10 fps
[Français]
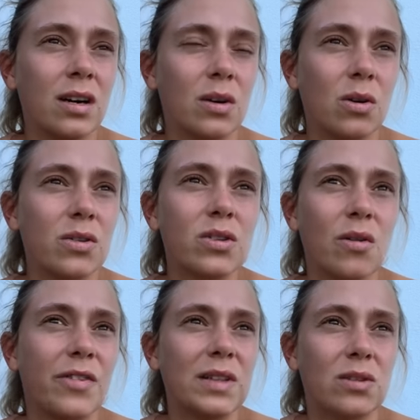compte qu'en
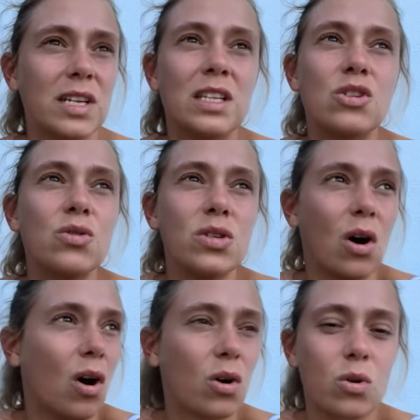fait on était juste
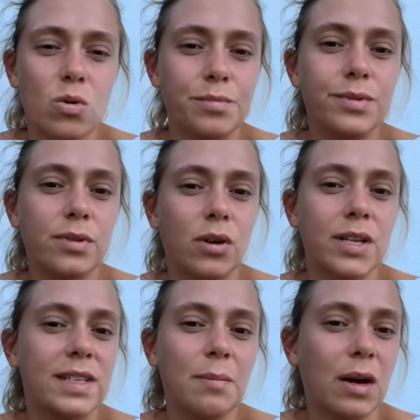hors groupe. On
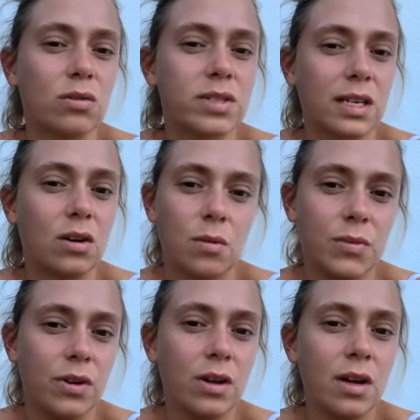n'était pas compté comme
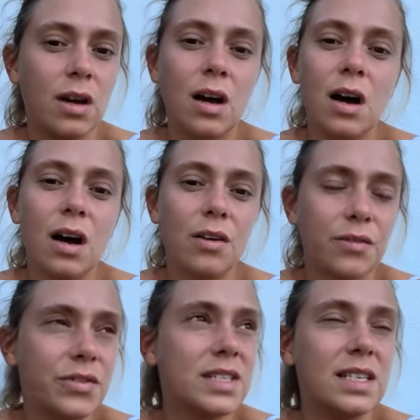euh,
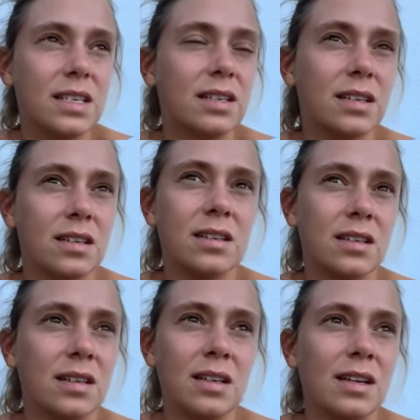physique
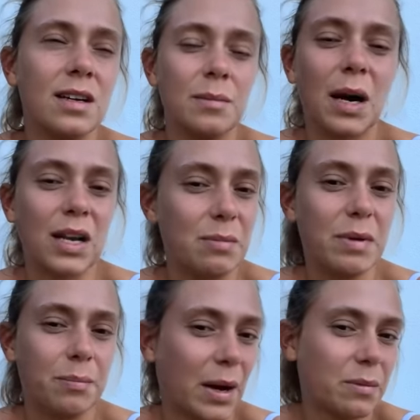
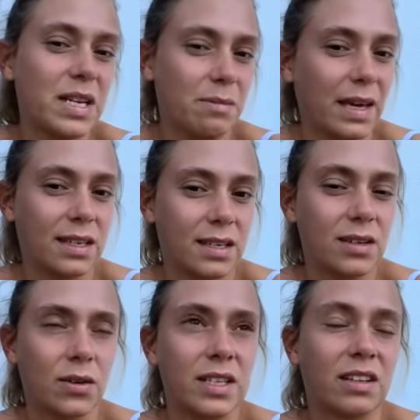les, parmi les mecs.
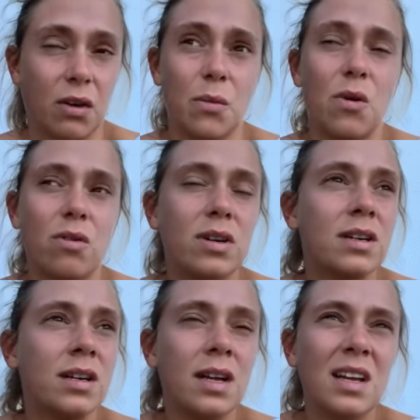On était vraiment
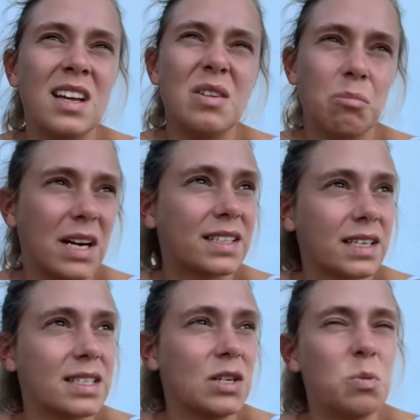
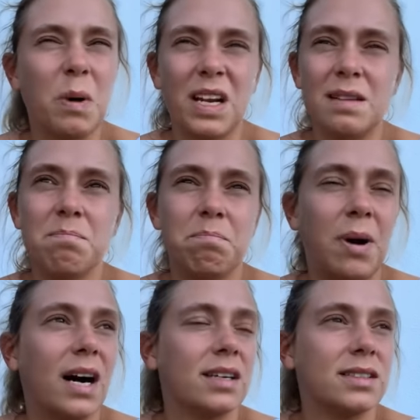maltraité ils nous parlaient pas